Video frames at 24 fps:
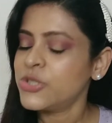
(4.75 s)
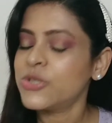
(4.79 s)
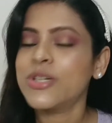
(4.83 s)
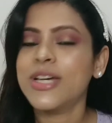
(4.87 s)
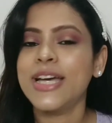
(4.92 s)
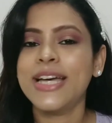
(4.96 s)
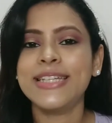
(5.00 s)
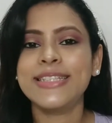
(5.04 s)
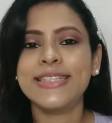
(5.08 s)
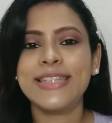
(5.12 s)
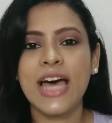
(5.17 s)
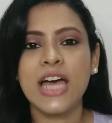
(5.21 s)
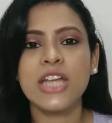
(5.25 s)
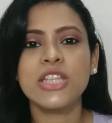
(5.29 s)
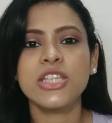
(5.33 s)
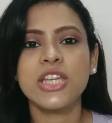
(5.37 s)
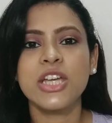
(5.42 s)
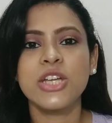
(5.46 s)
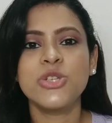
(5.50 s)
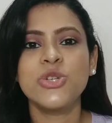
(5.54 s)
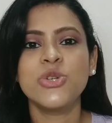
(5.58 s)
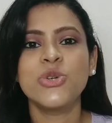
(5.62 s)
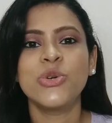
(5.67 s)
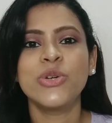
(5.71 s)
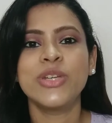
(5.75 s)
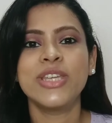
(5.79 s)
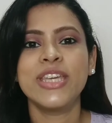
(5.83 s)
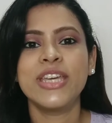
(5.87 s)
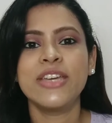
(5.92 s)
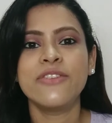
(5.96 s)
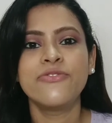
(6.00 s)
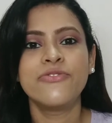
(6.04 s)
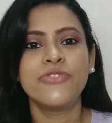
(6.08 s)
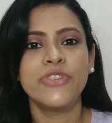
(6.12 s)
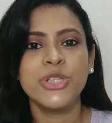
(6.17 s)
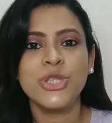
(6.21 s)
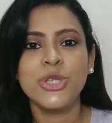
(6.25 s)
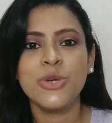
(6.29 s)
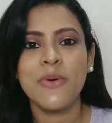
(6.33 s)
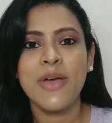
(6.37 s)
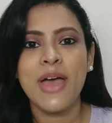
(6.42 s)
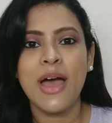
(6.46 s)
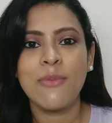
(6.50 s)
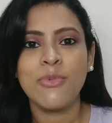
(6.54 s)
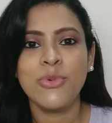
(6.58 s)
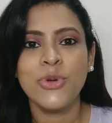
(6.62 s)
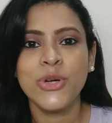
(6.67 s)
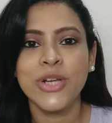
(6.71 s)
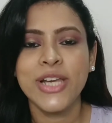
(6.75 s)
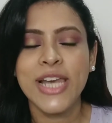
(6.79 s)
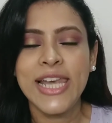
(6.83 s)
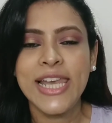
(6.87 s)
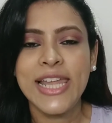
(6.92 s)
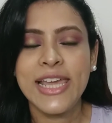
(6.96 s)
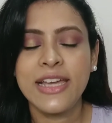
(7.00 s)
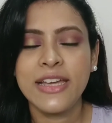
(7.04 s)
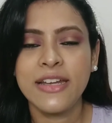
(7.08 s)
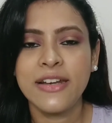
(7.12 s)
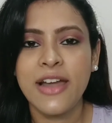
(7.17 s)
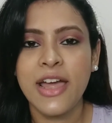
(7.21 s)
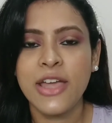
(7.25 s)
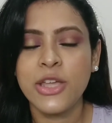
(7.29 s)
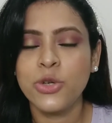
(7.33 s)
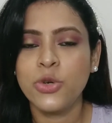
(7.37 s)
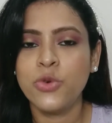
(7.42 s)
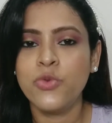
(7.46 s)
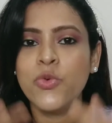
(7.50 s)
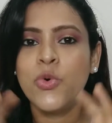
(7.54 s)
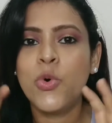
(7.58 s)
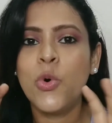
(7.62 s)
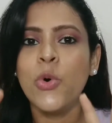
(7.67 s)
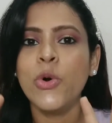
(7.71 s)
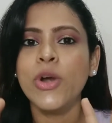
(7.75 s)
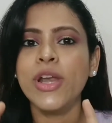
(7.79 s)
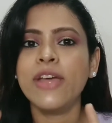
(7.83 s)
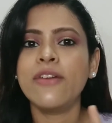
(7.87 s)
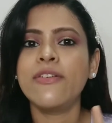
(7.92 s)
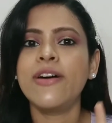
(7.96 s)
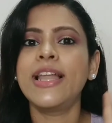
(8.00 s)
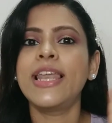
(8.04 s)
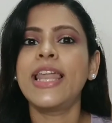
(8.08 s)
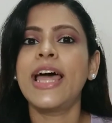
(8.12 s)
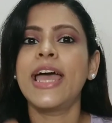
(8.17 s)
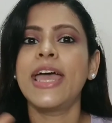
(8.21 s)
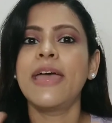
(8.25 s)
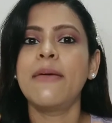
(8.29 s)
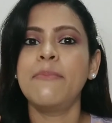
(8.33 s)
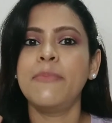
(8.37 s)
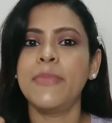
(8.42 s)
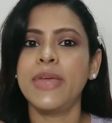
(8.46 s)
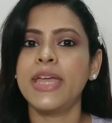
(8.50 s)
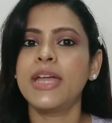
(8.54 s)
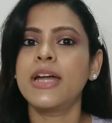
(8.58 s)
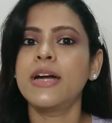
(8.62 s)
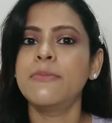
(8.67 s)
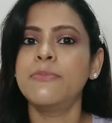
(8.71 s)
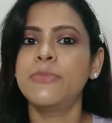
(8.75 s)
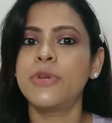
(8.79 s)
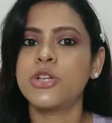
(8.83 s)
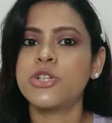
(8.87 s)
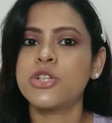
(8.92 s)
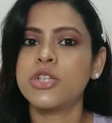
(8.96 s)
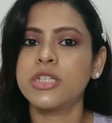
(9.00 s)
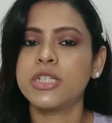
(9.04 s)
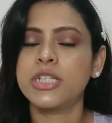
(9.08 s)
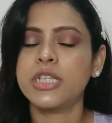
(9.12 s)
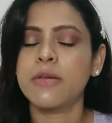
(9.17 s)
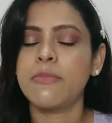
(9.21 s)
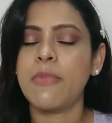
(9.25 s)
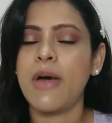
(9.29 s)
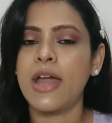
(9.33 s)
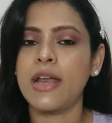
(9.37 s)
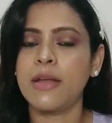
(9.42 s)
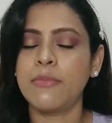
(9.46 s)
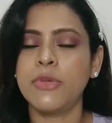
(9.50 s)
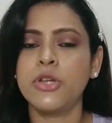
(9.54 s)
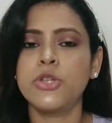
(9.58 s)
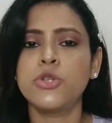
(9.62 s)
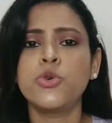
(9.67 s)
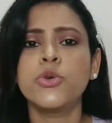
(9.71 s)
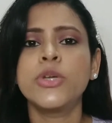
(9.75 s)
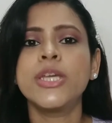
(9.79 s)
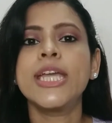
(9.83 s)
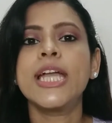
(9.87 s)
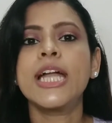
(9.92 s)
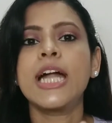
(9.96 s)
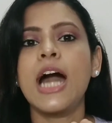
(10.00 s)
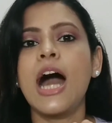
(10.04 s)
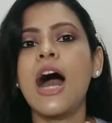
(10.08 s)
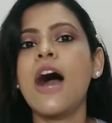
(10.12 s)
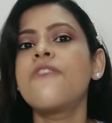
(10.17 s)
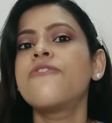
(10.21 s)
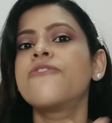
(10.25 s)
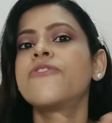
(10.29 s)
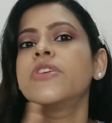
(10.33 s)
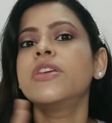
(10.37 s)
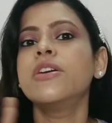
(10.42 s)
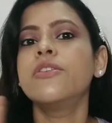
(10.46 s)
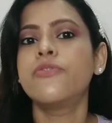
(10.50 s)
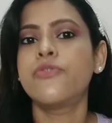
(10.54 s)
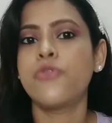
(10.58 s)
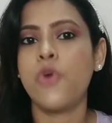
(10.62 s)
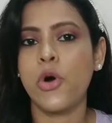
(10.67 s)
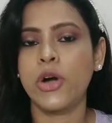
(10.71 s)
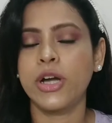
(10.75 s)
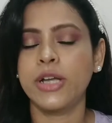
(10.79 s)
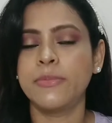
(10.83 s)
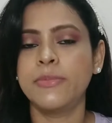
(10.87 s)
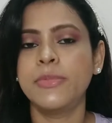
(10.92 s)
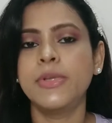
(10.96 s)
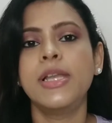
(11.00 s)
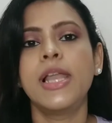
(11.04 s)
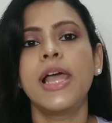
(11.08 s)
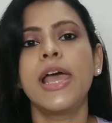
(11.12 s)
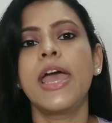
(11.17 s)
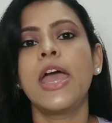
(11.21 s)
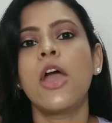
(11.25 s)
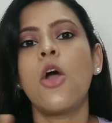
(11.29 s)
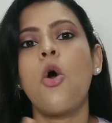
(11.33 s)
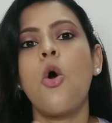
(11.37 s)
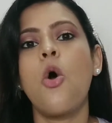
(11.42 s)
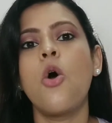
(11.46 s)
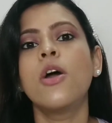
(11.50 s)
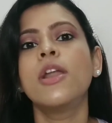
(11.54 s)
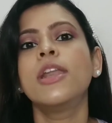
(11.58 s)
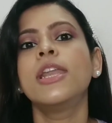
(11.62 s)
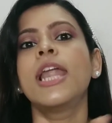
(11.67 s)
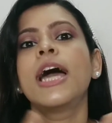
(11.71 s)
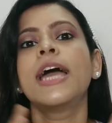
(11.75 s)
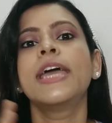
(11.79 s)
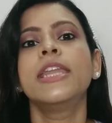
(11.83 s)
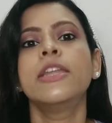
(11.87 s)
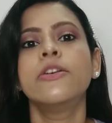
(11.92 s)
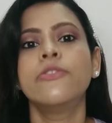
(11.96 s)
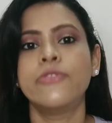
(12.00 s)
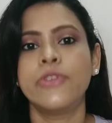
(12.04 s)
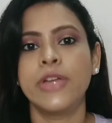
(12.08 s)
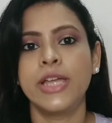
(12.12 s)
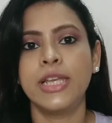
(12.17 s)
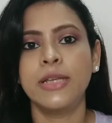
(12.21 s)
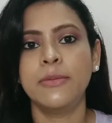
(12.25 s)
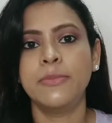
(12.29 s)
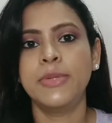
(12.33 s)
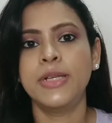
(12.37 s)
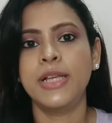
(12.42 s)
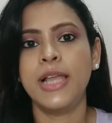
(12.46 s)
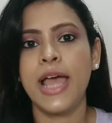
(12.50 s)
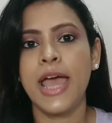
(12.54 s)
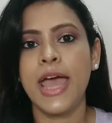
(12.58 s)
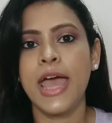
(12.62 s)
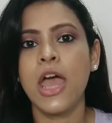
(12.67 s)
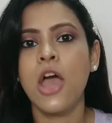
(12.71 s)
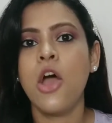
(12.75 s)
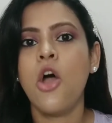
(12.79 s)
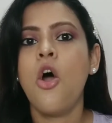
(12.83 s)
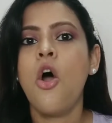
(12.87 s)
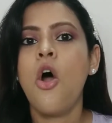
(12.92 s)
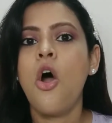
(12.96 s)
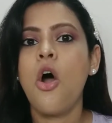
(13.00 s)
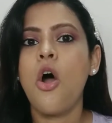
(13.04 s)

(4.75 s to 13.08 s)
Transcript: सो so गाइज आज का जो ये वीडियो मैं आप लोग के लिए लेकर आई हूँ वो होने वाला है मेकअप ब्रशेस के बारे में जो कि काफ़ी अफोर्डेबल है ऑनलाइन अवेलेबल है